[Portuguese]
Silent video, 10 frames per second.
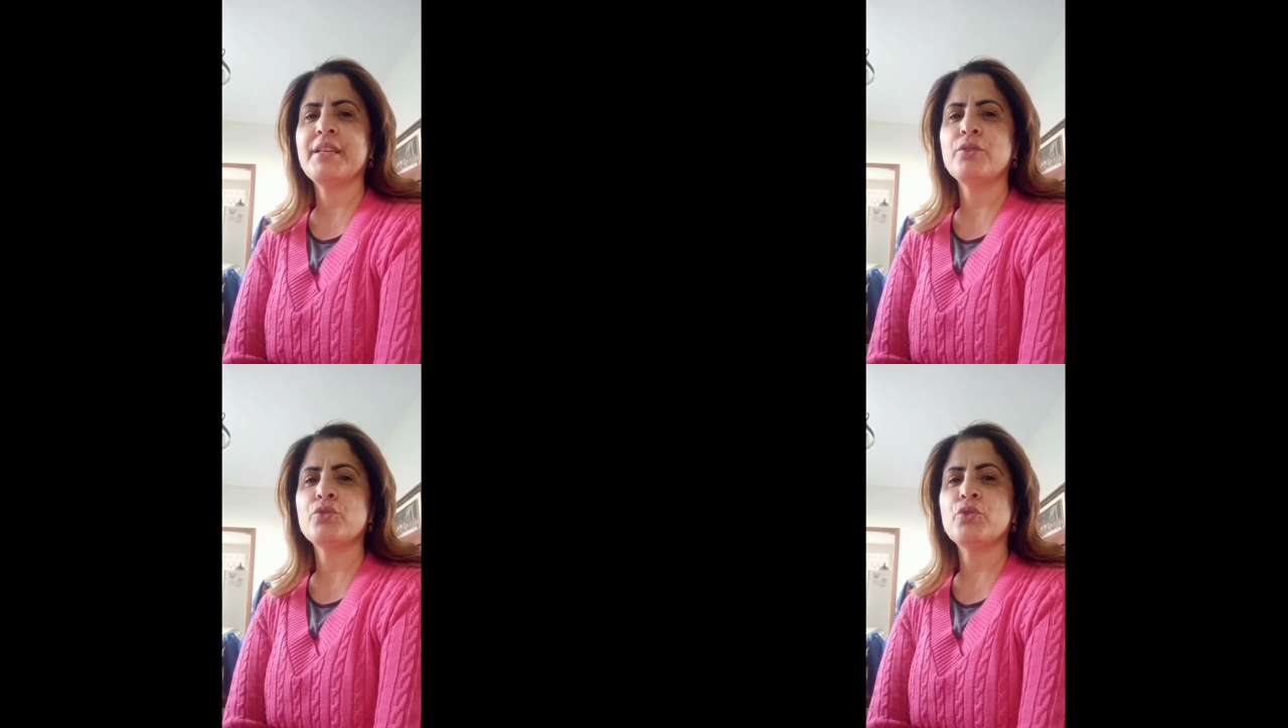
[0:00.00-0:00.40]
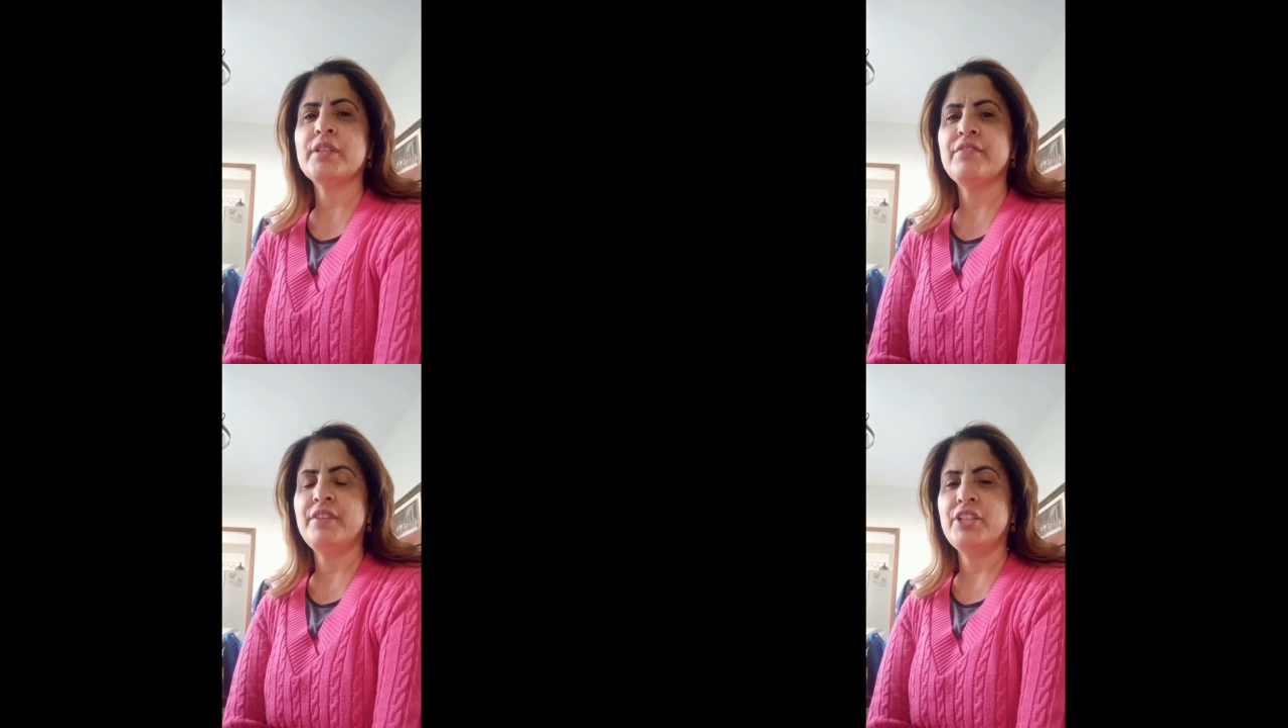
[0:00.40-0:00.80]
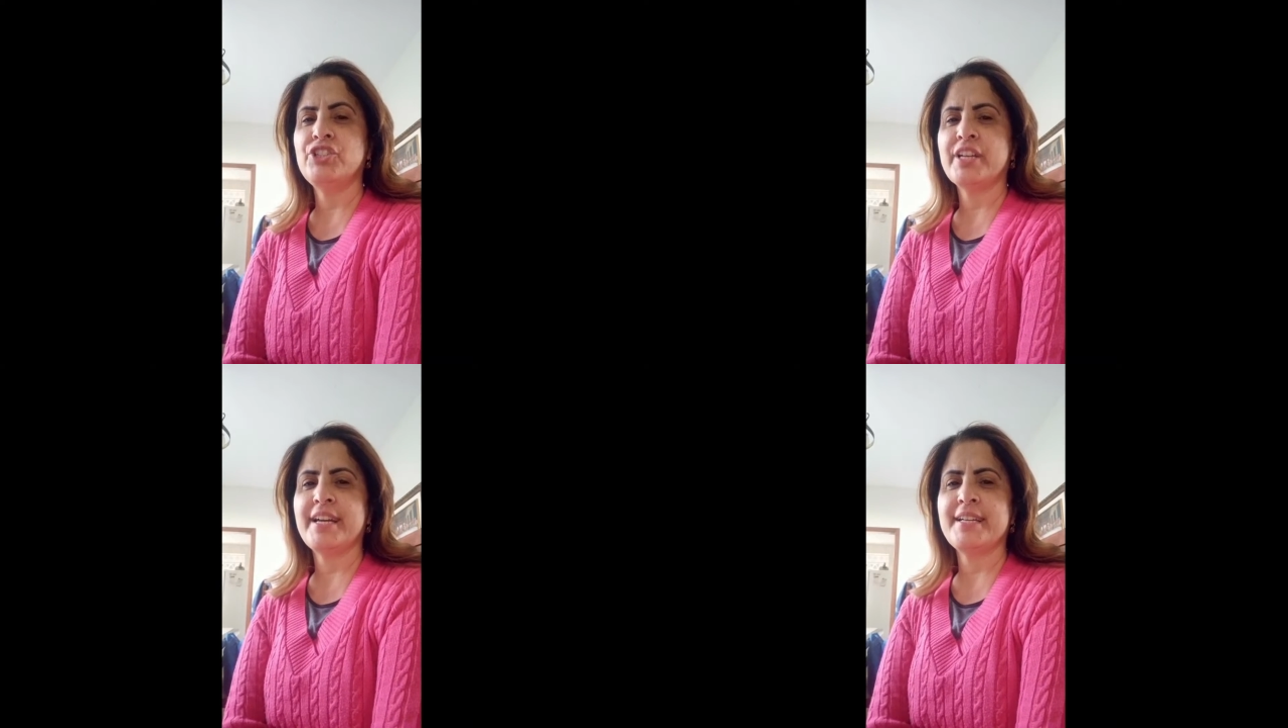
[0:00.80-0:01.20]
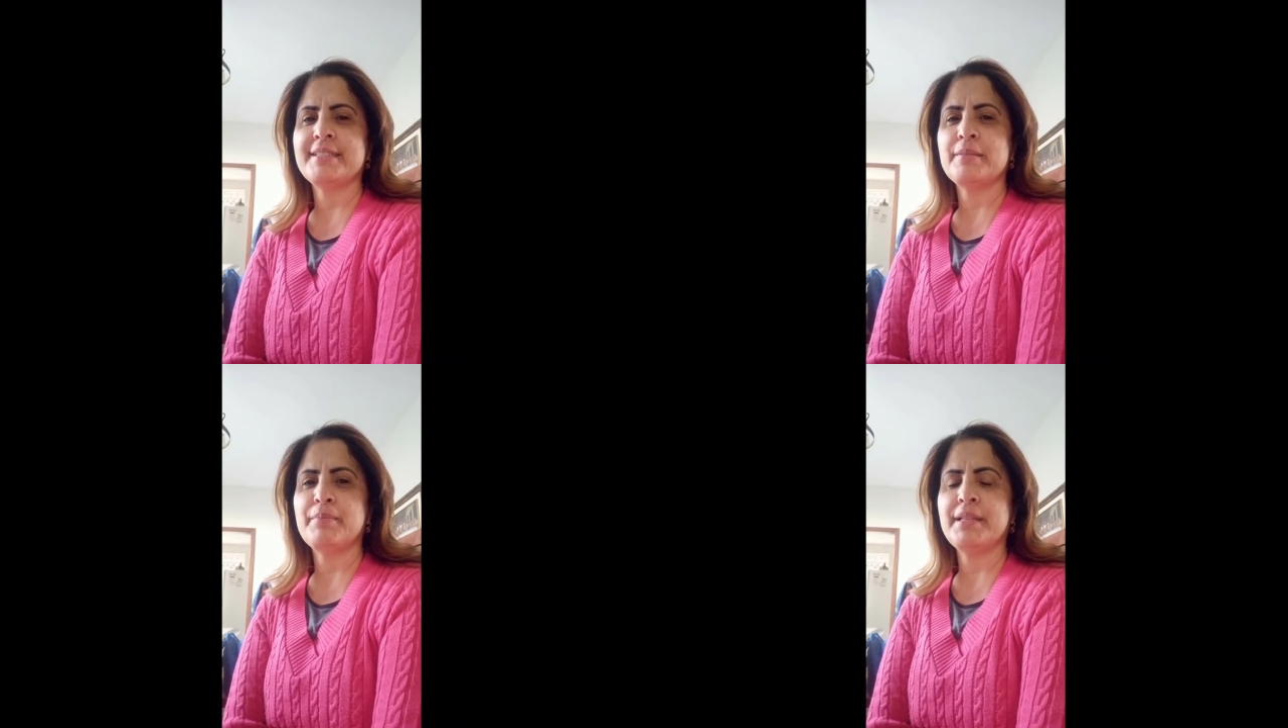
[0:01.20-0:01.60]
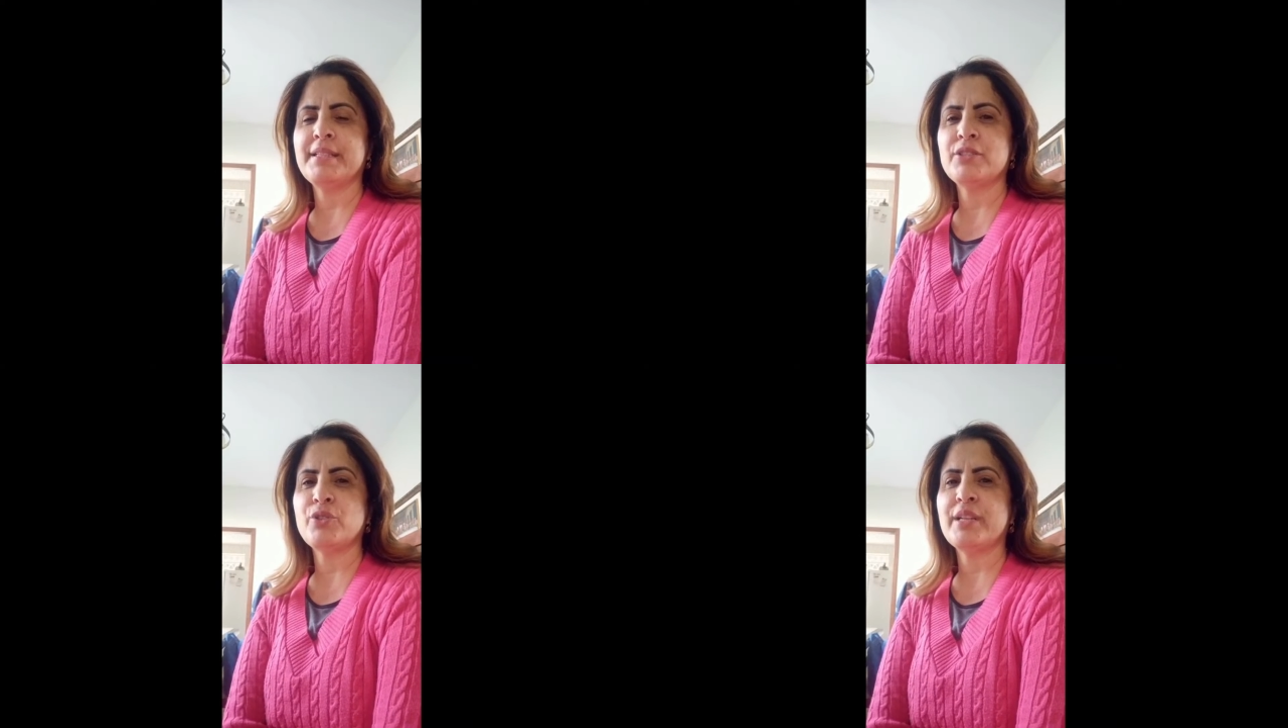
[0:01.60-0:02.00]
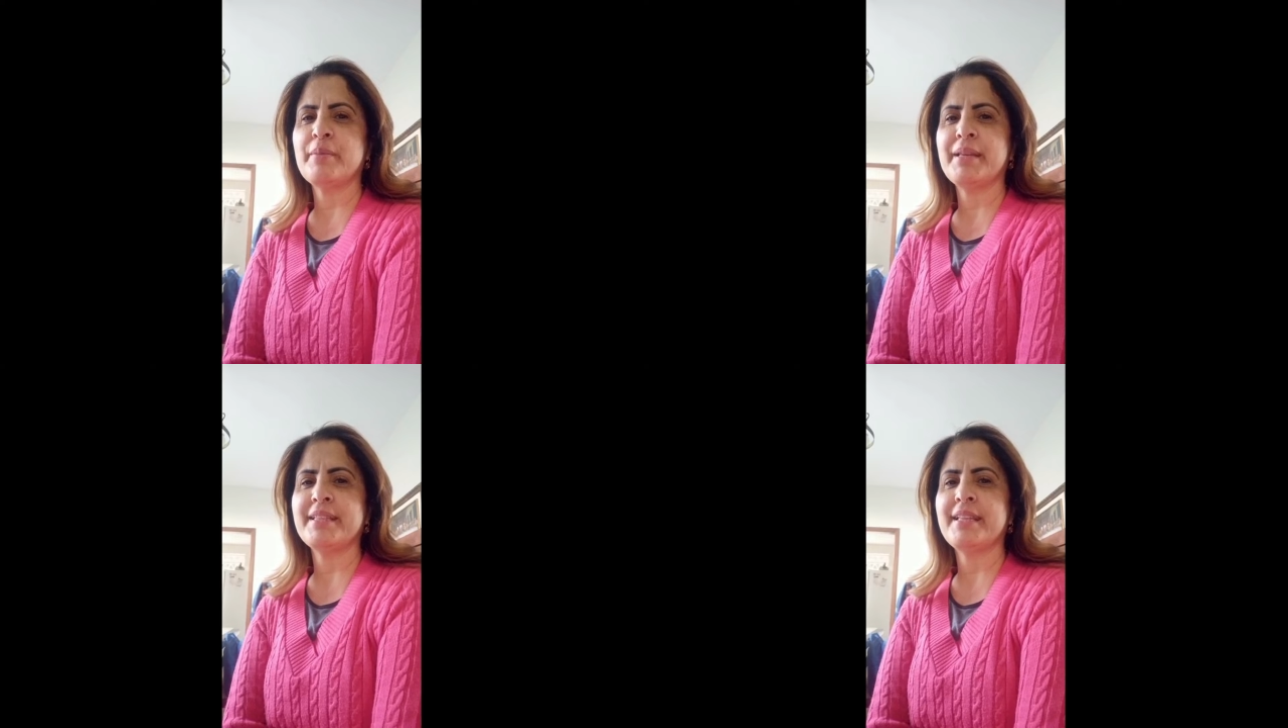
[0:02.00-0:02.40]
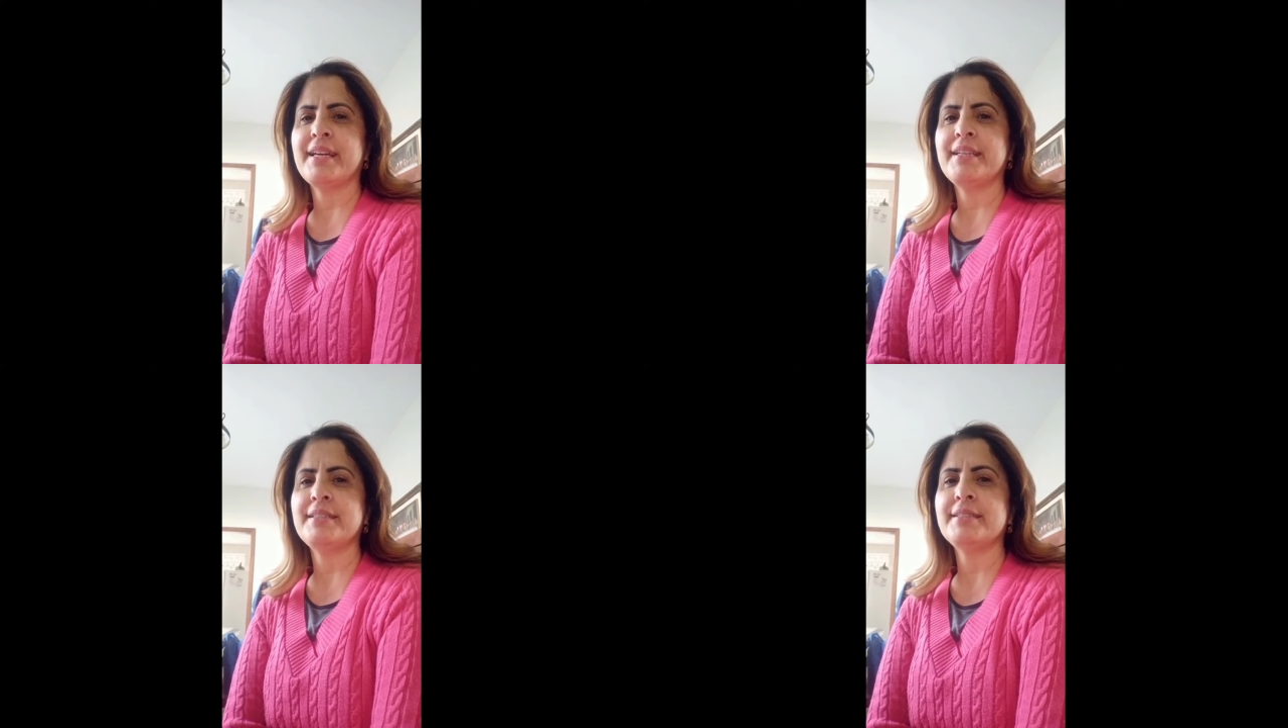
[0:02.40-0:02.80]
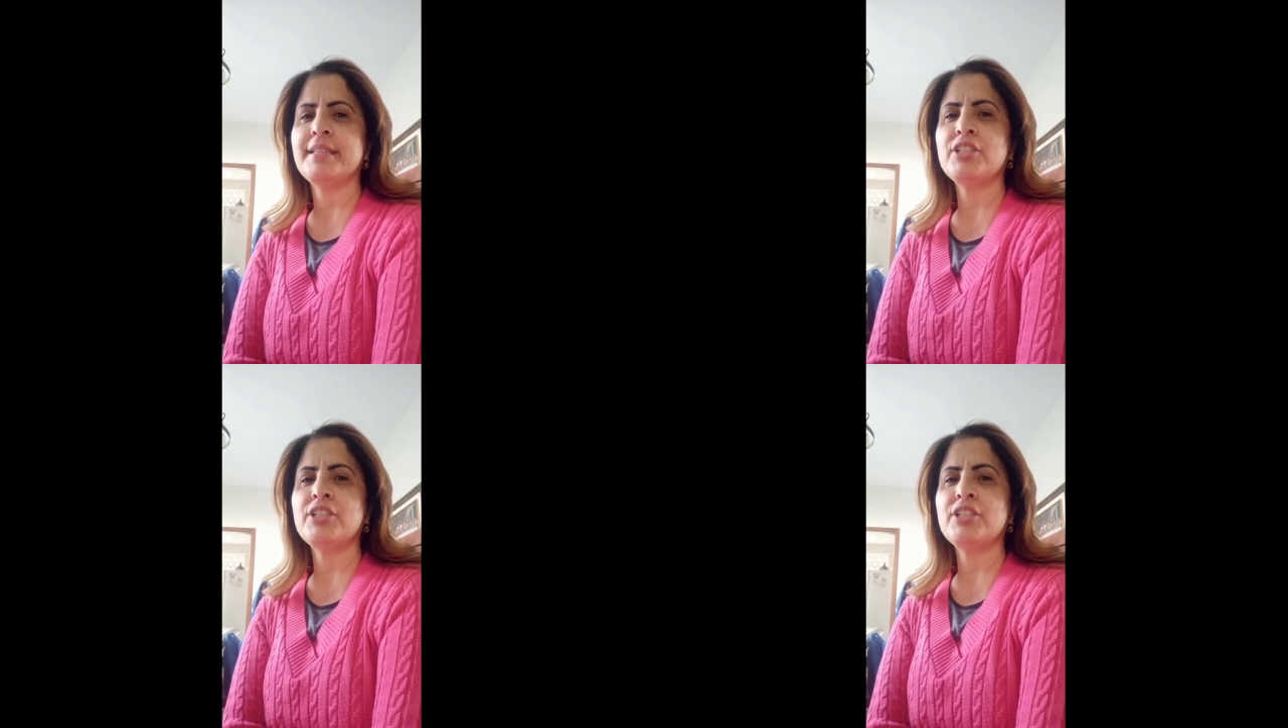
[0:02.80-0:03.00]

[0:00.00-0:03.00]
Eu sou da Verde Casa Plantas Ornamentais,